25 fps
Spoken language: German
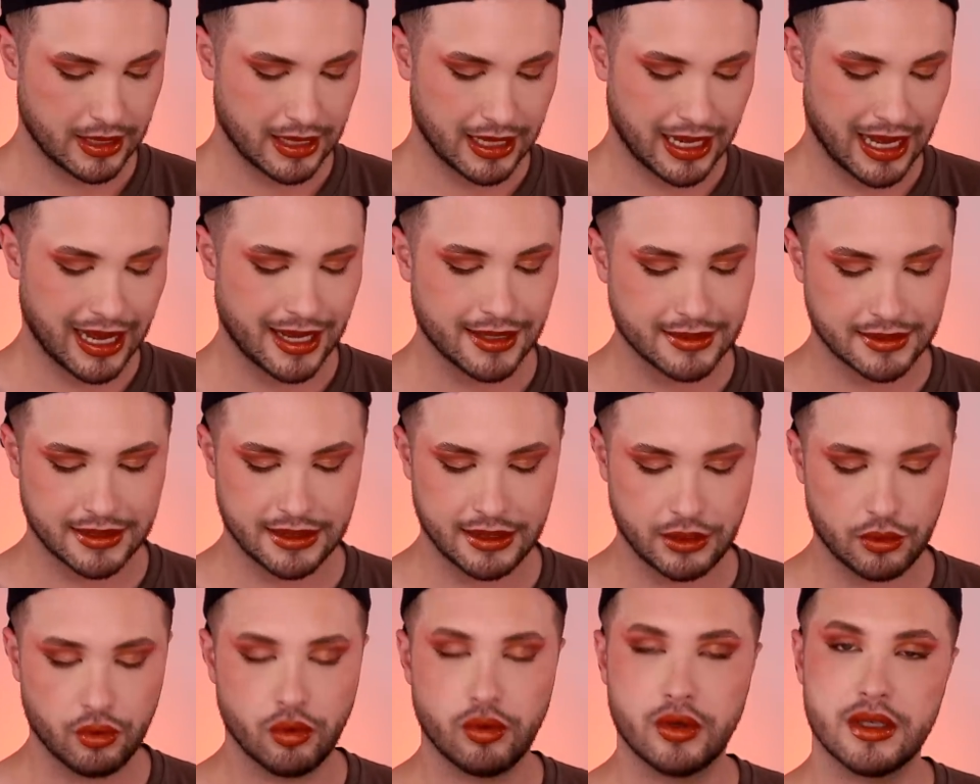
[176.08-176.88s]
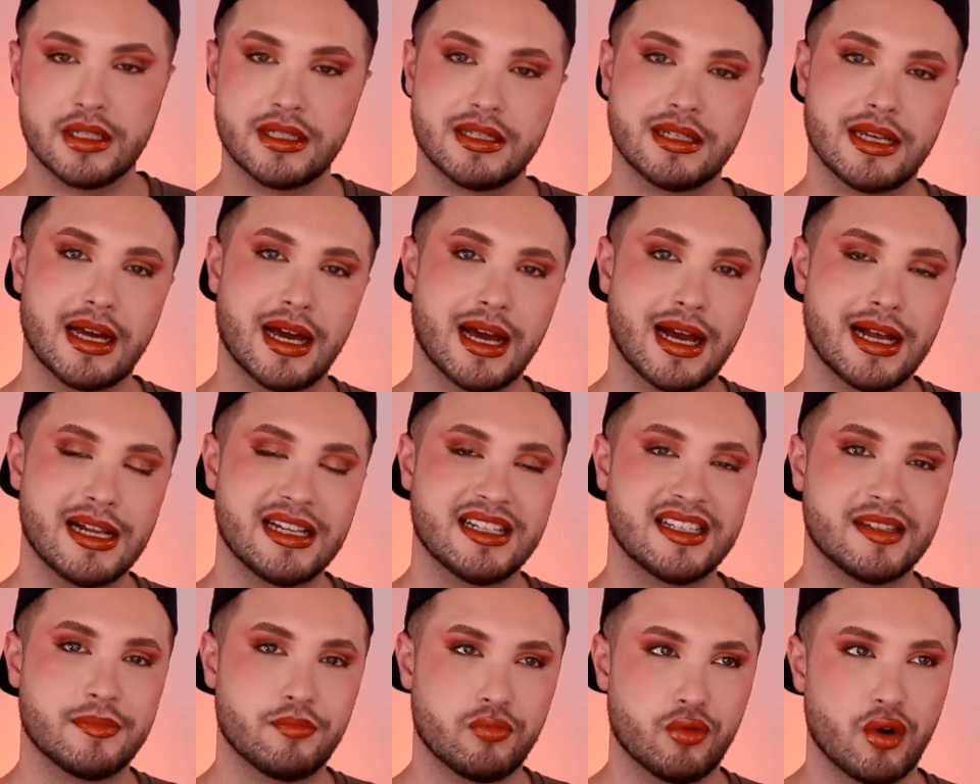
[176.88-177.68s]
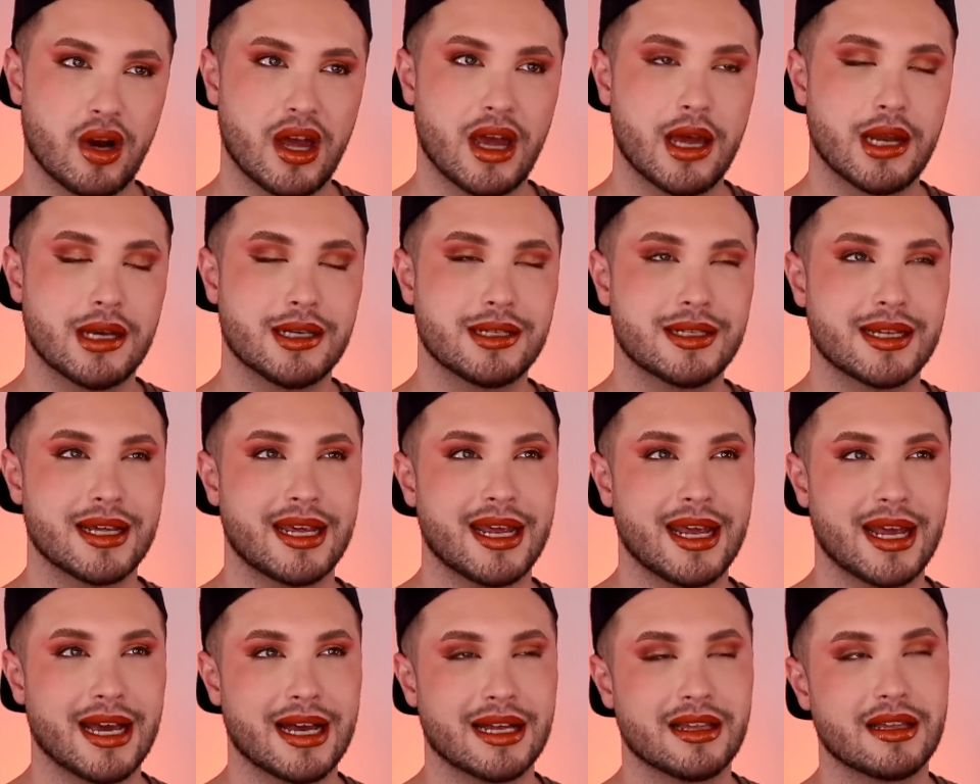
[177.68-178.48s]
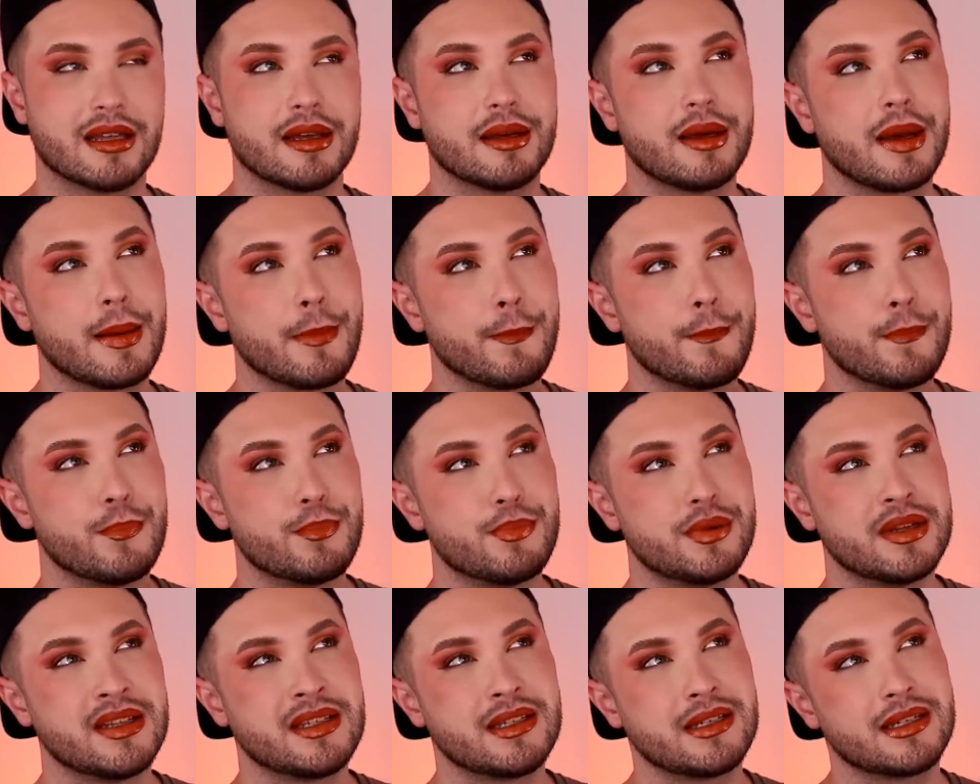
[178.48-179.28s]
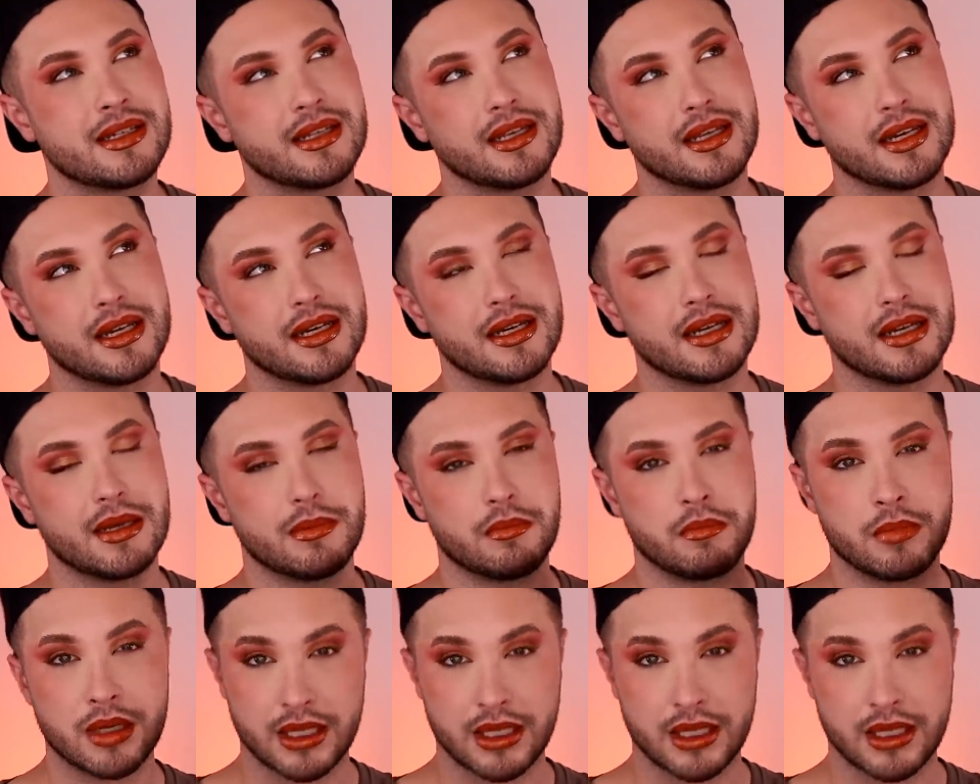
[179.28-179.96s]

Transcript: Art Deco ist ja als Brand eher ein bisschen im